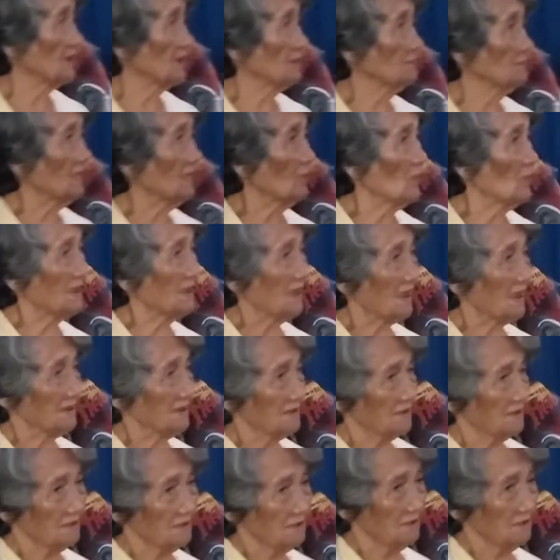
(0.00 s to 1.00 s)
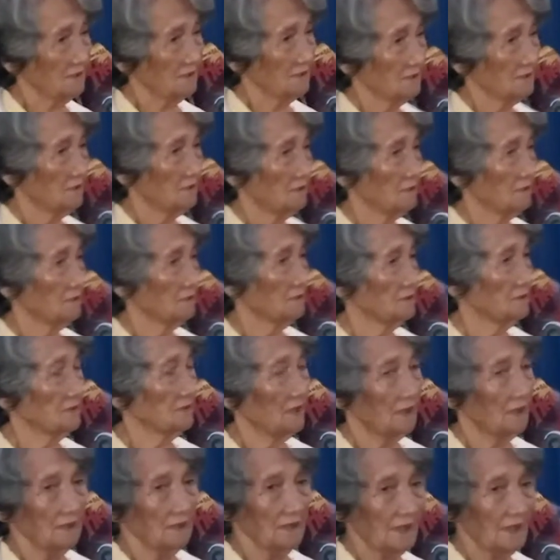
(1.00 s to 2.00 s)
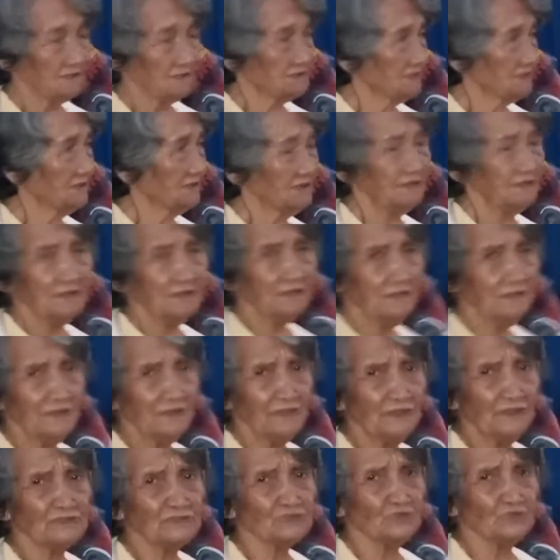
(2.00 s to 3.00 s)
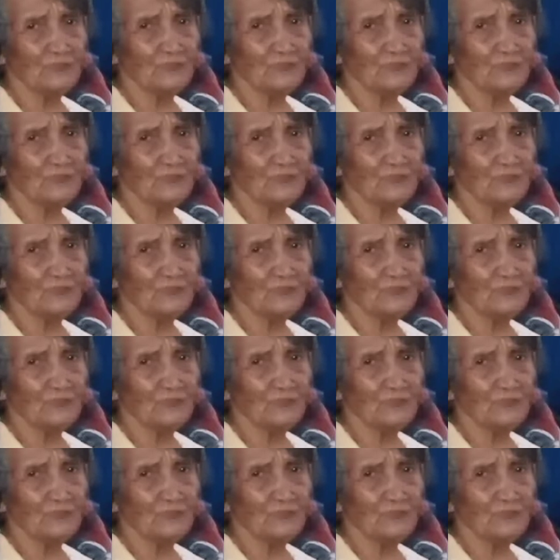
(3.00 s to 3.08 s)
para mawala. Lahat yan, nililinis